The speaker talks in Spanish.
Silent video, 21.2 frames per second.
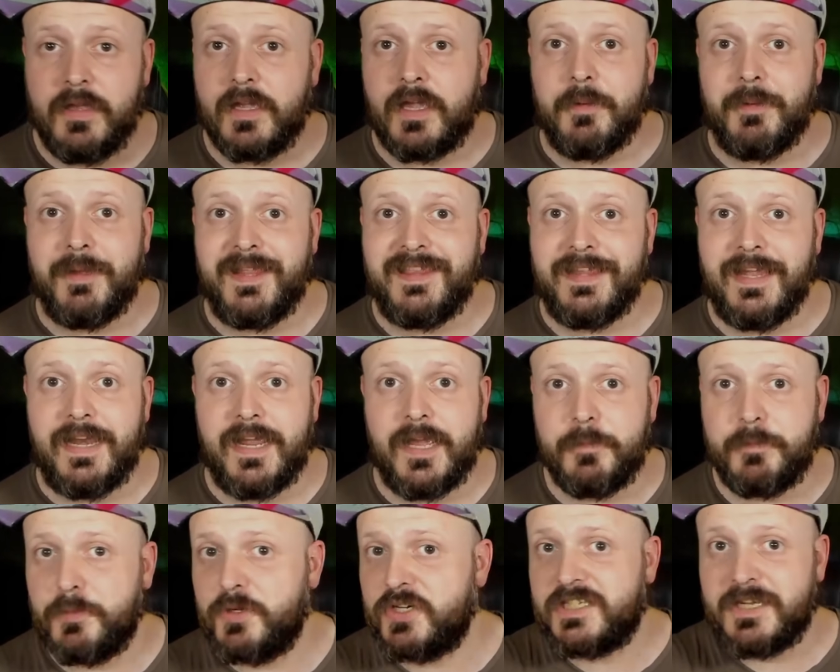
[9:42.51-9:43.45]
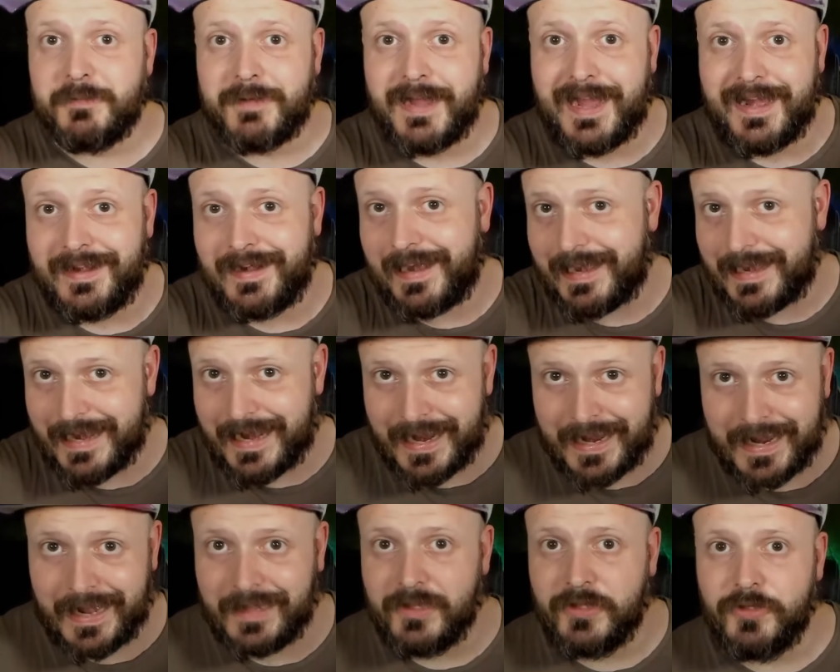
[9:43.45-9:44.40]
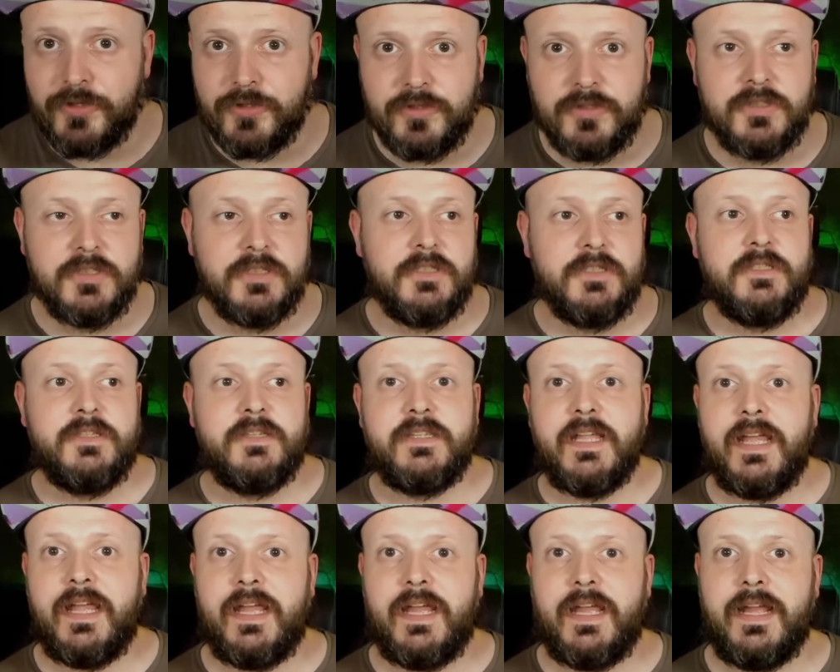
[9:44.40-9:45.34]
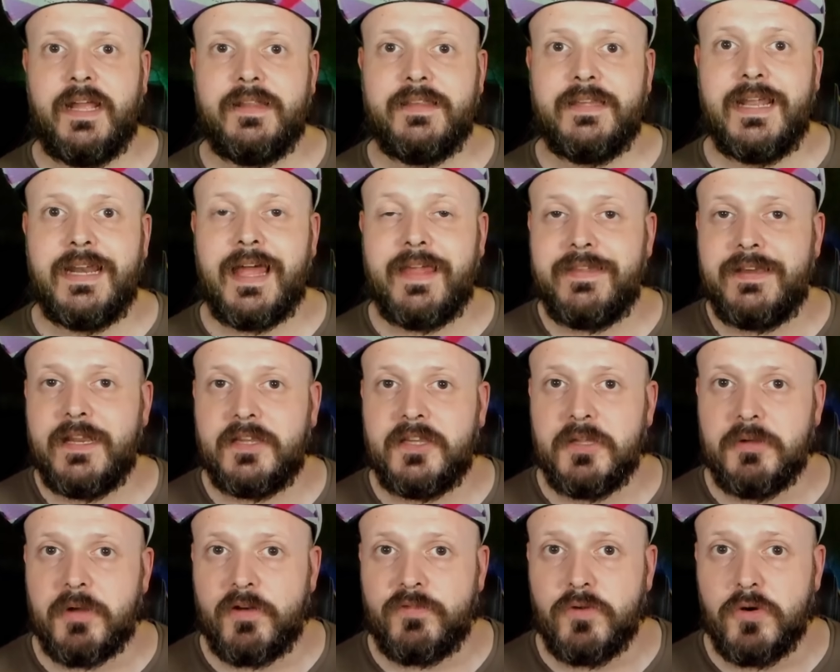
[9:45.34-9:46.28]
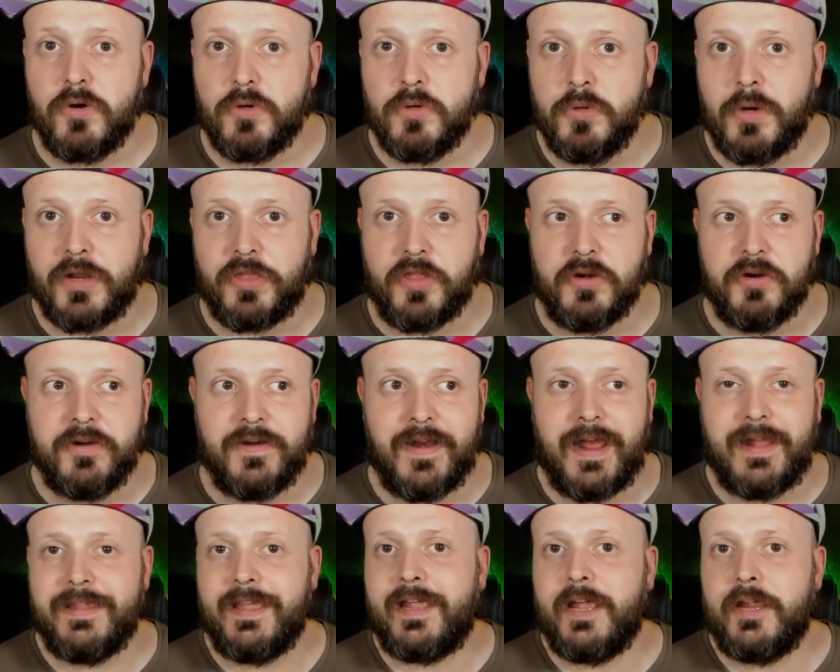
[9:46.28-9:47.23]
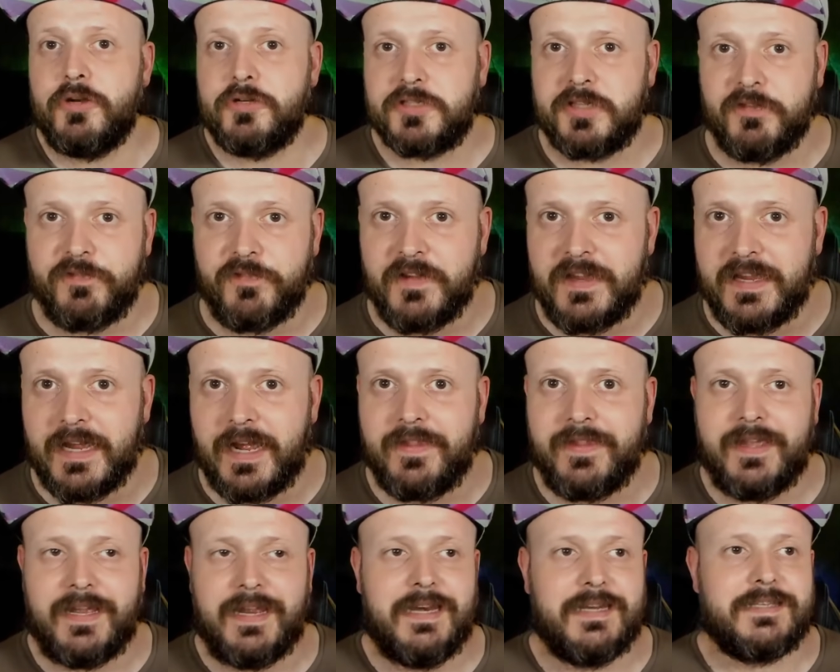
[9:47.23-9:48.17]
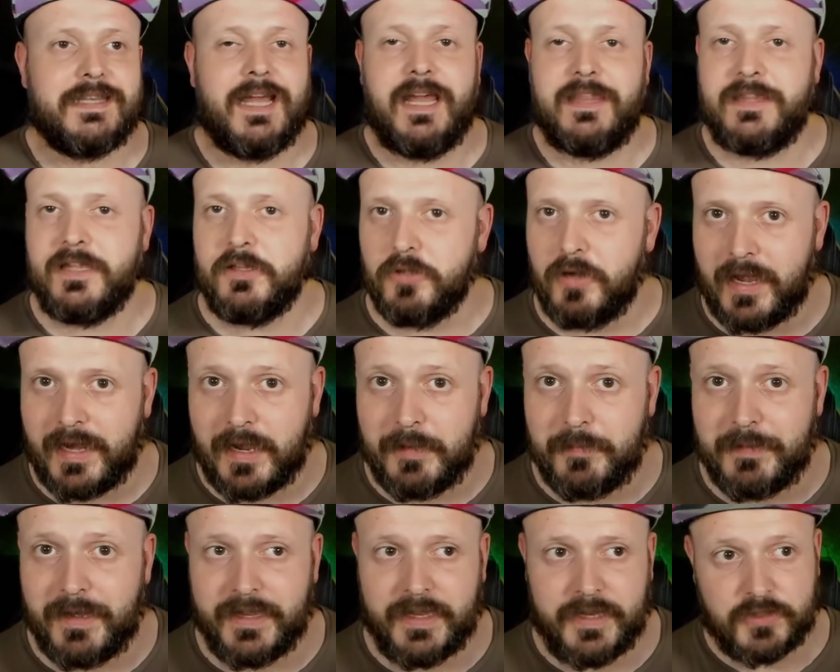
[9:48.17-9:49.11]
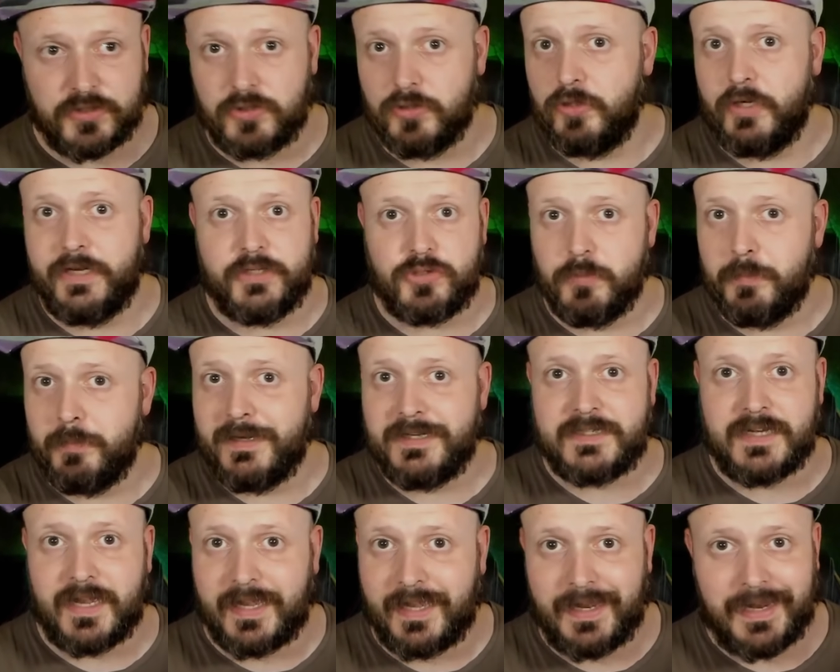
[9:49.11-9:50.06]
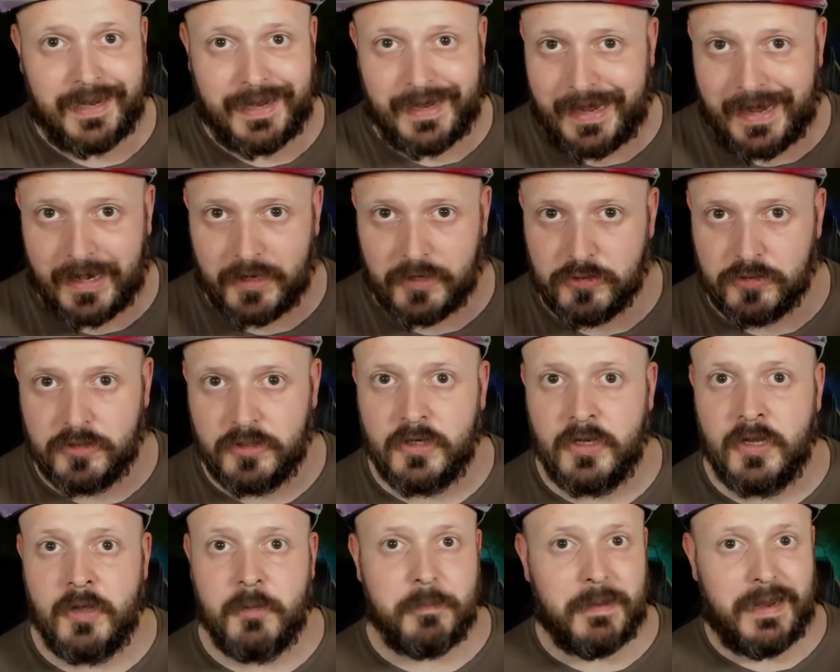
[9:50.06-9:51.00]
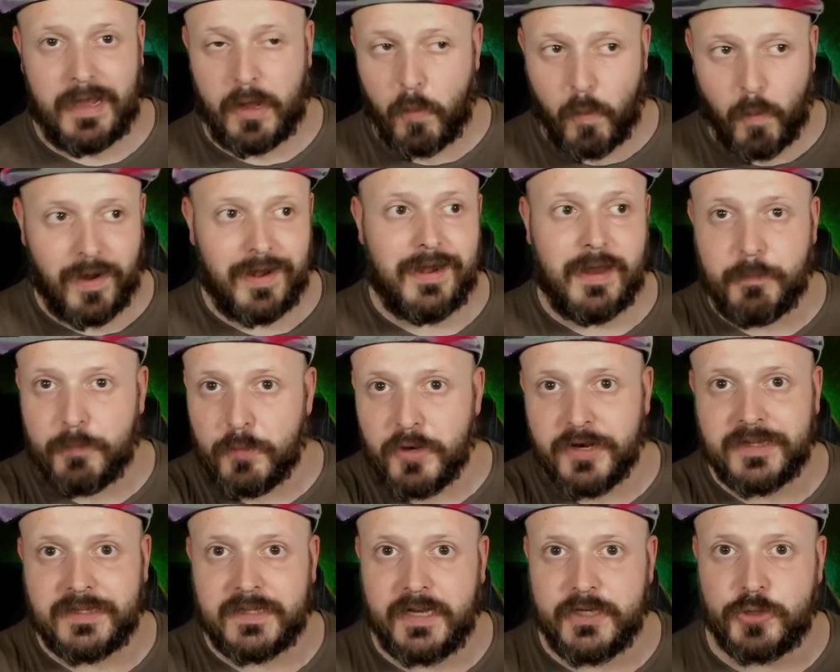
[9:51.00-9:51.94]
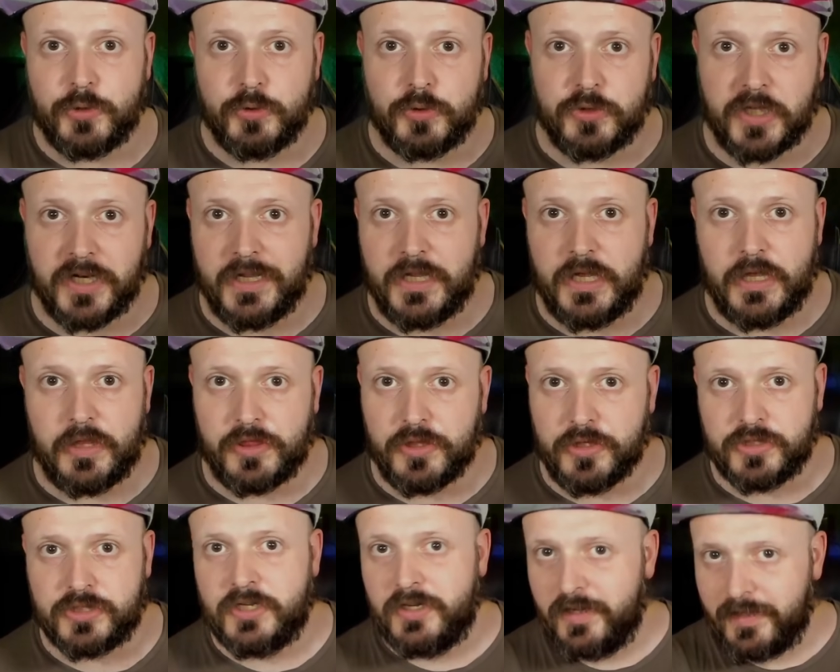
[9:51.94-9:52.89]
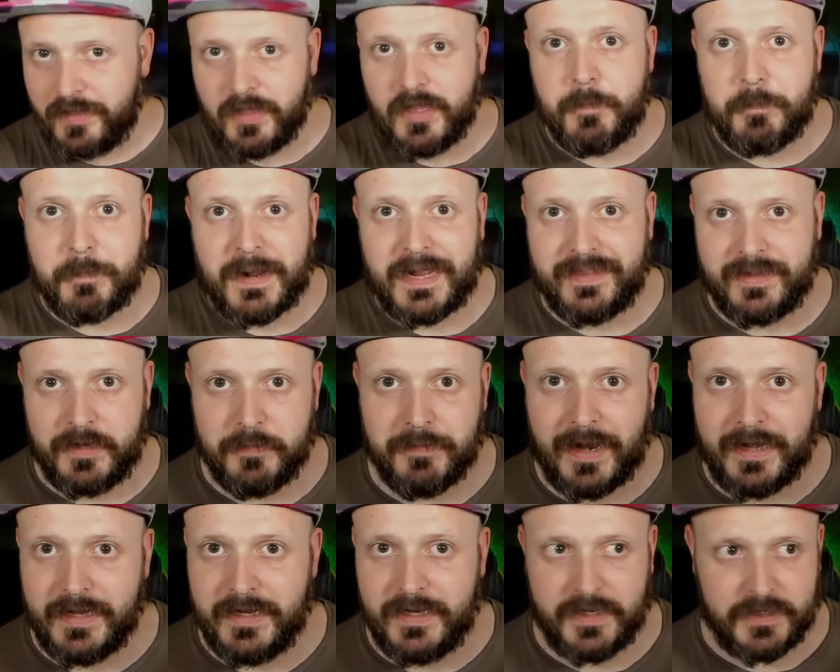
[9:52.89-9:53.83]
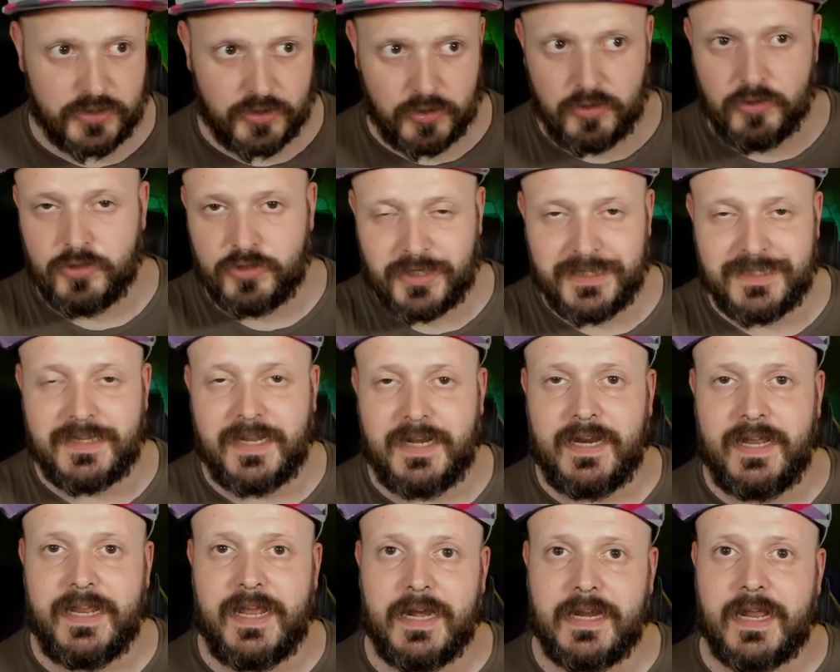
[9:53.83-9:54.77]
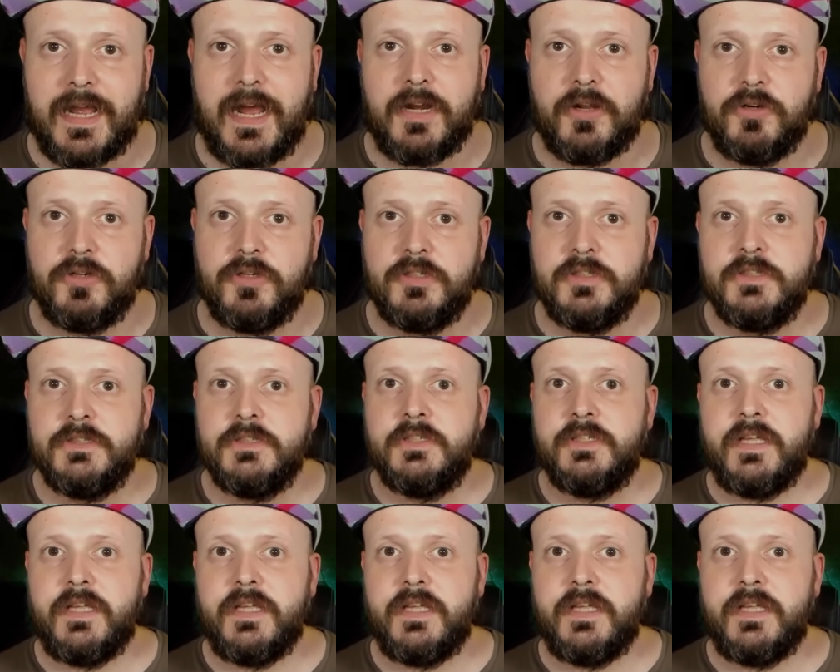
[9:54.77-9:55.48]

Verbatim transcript: que pues se va rajando de, de, la directiva del Fútbol Club Barcelona, de que no se fía, de que le están haciendo la cama, y esto es un mensaje claro para Juan Lapuerta y sus trillizos y Padre Mani, que son los que están ahí al cargo,